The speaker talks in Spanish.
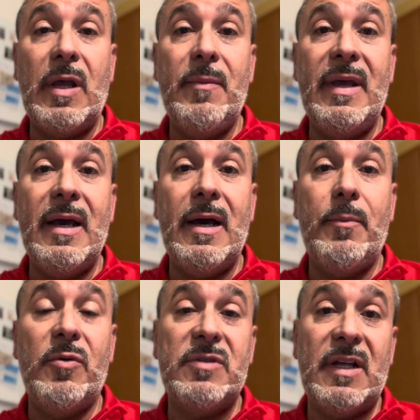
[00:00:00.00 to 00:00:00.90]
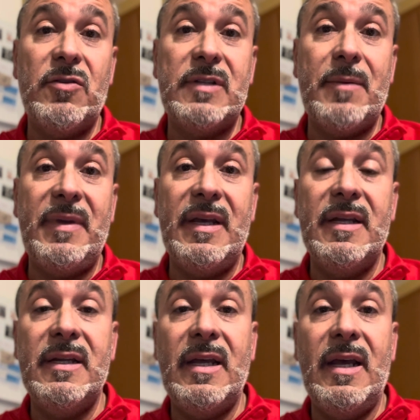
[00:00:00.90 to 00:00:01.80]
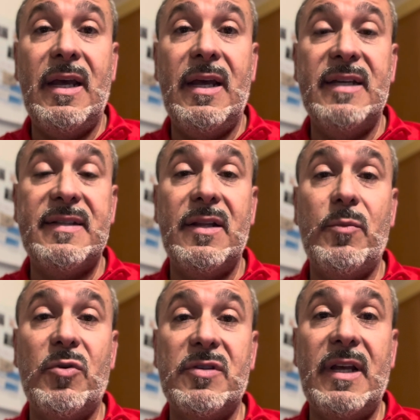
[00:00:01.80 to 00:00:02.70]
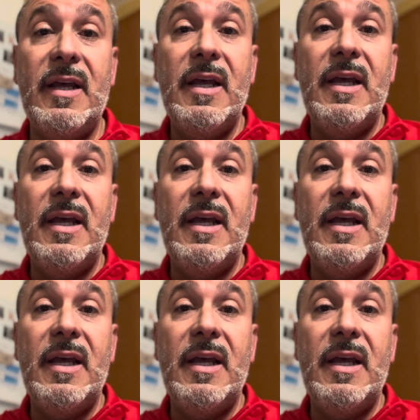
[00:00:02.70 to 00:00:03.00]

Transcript: que me ha aportado también eh, este deporte.